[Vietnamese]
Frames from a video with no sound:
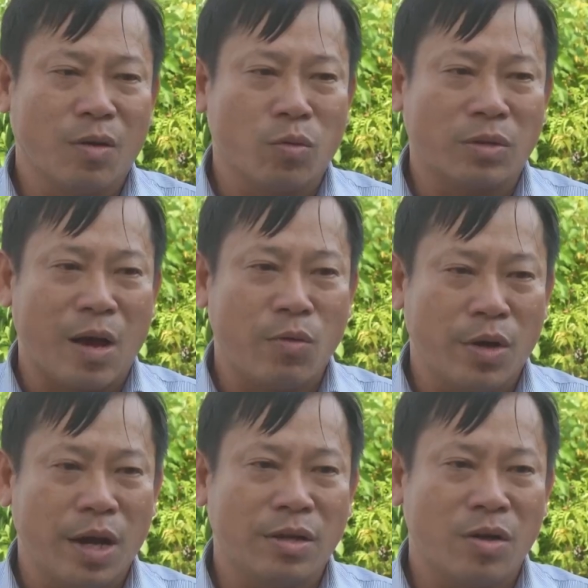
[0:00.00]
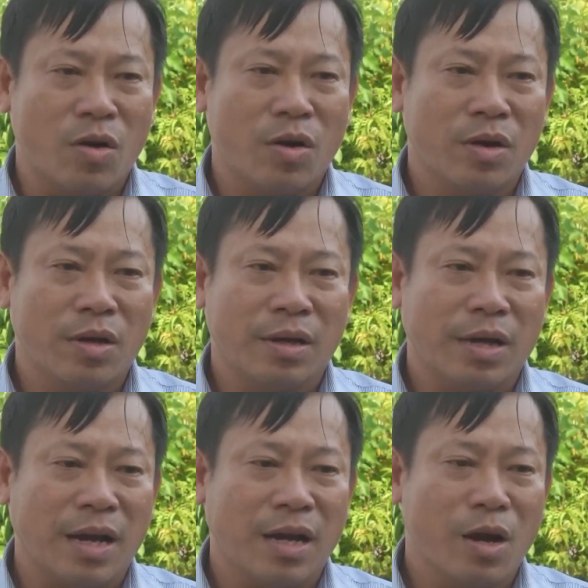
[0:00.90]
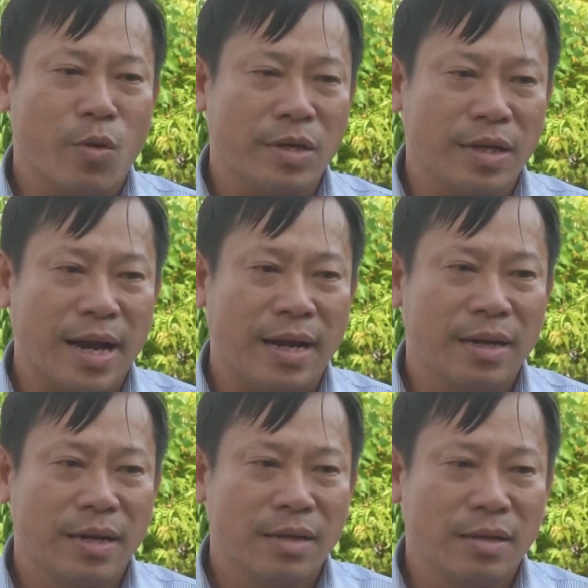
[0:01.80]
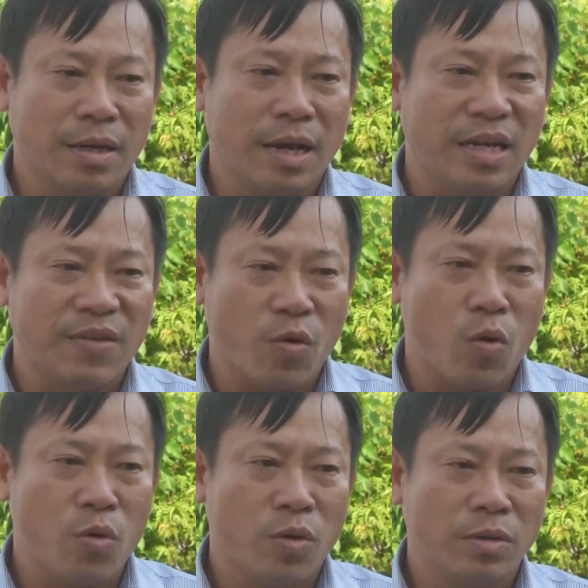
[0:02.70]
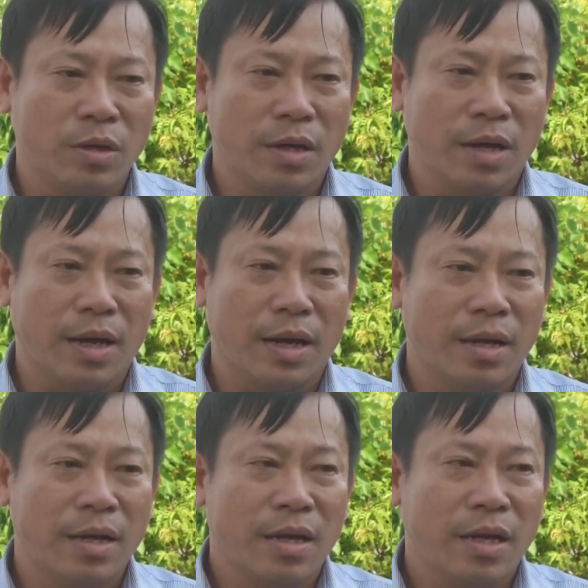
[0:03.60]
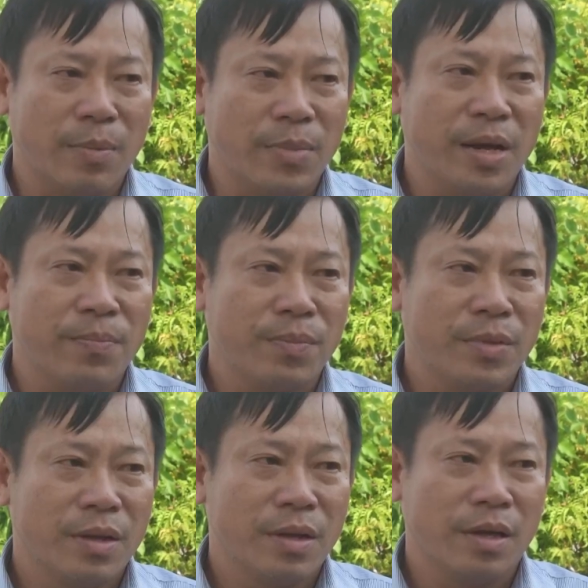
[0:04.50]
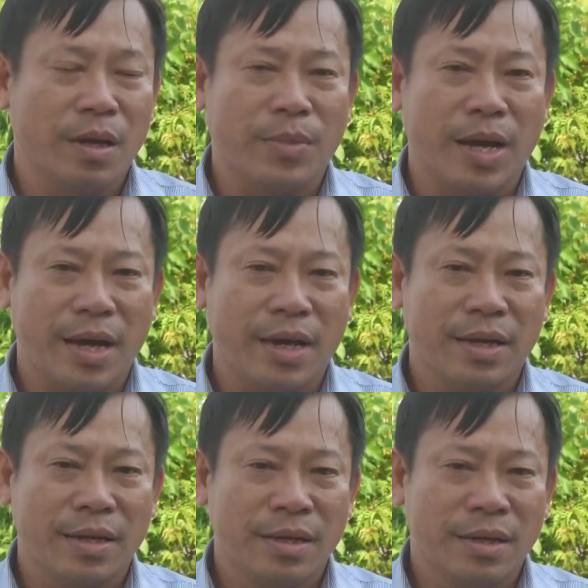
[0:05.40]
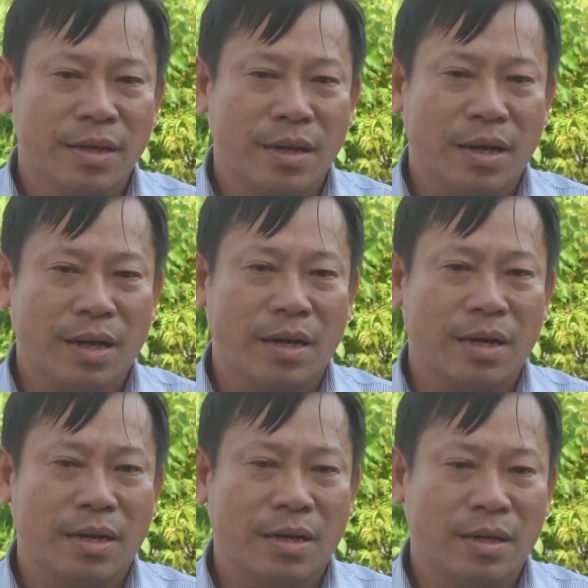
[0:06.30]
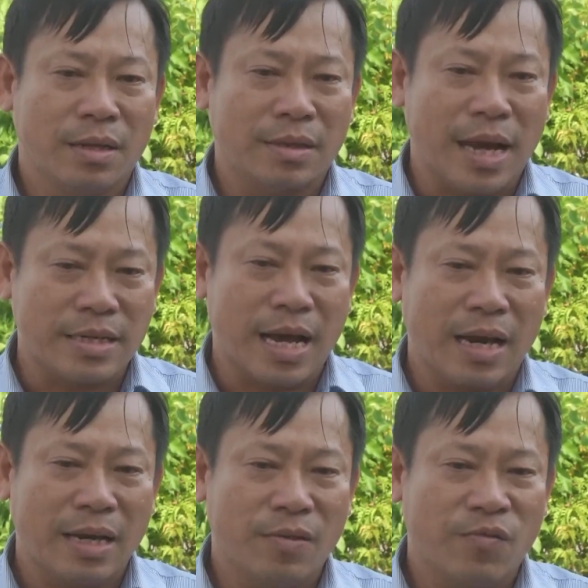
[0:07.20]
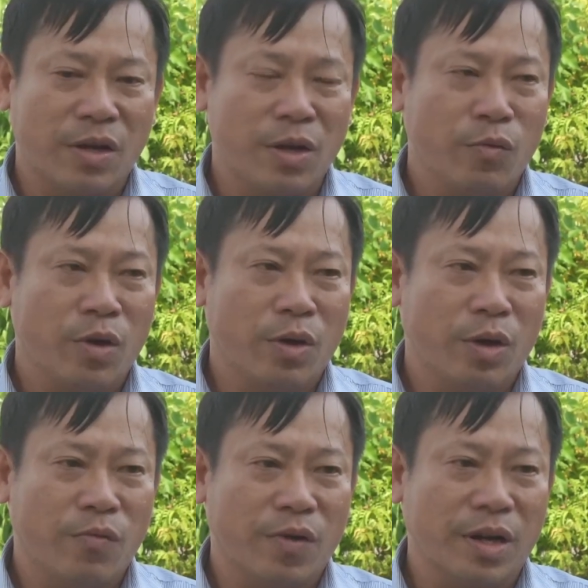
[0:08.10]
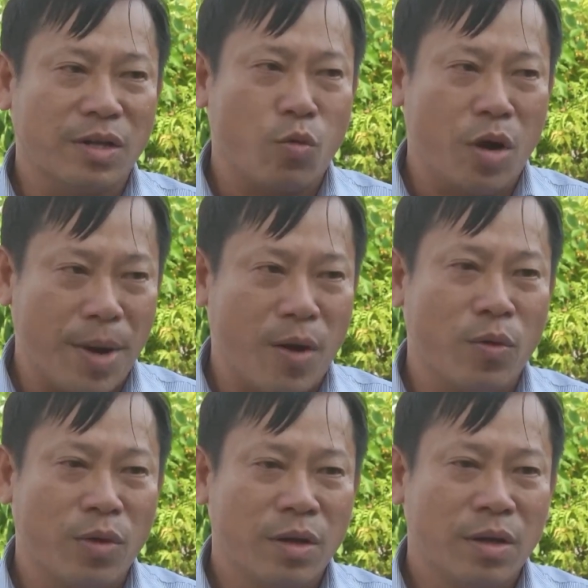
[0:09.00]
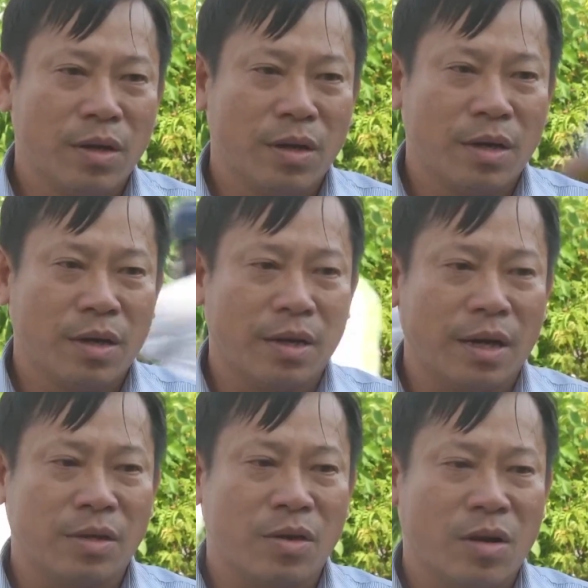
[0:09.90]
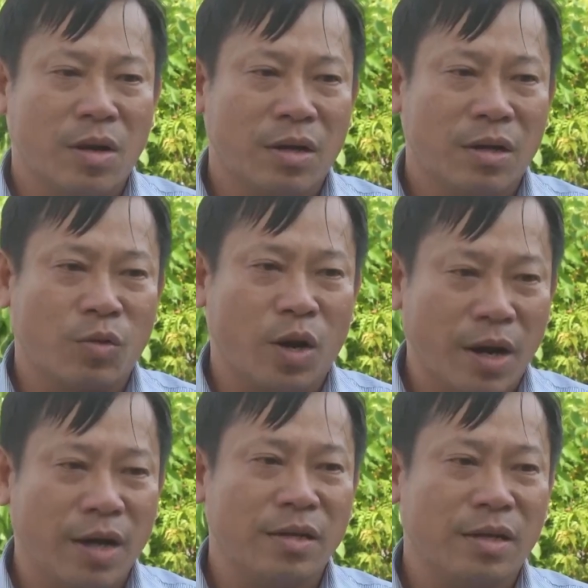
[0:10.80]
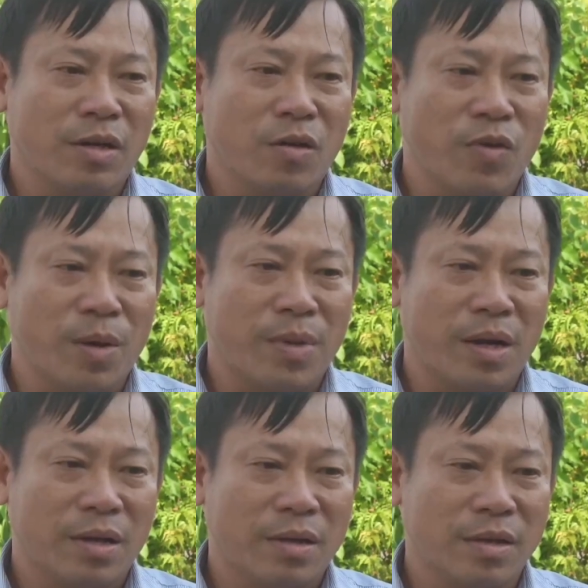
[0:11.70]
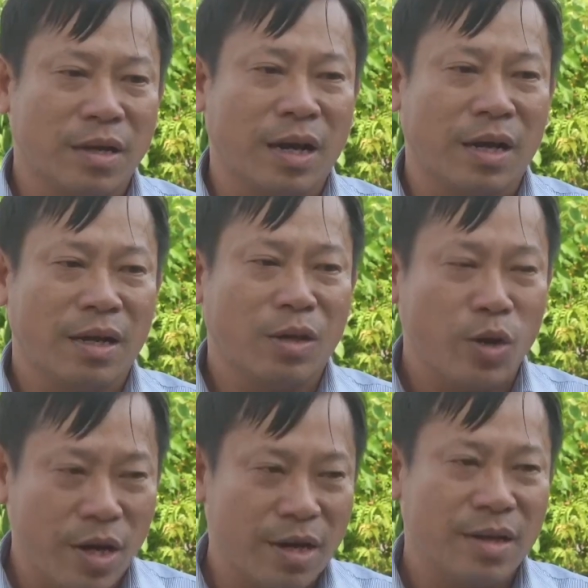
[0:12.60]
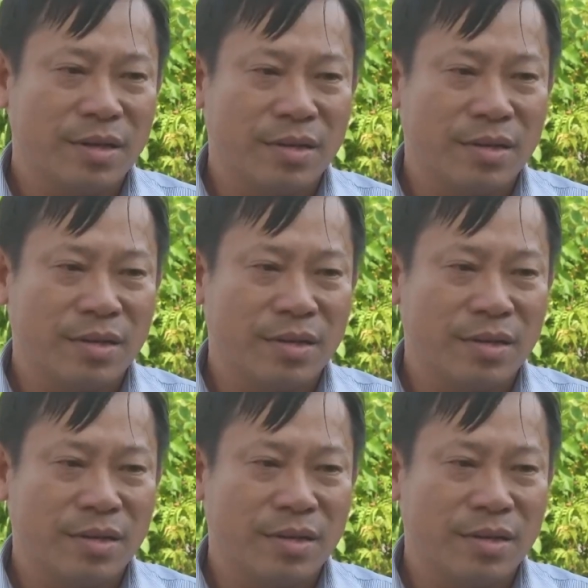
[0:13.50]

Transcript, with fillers: cũng tạo điều kiện cho các cái cơ quan chức năng thực hiện nhiệm vụ như là kiểm đếm kiểm kê à, tài sản vật vật kiến trúc hoa màu à, để cho thuận lợi cho cái trong việc mà thực hiện cái tuyến đường.